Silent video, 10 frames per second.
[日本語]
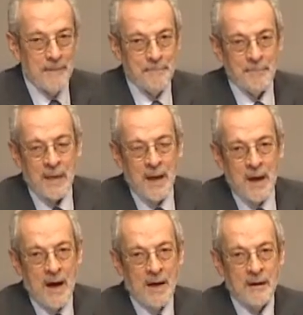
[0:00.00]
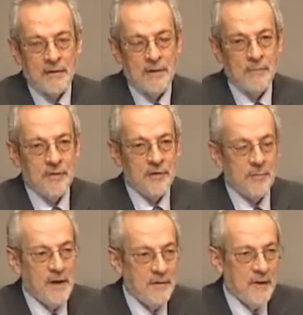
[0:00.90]
解決しているかについて関心
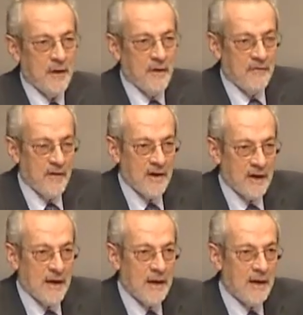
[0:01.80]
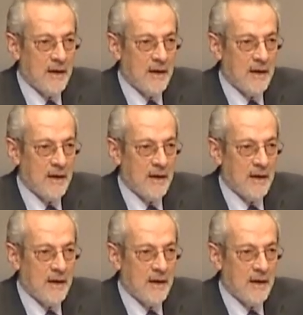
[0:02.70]
が深いと思いました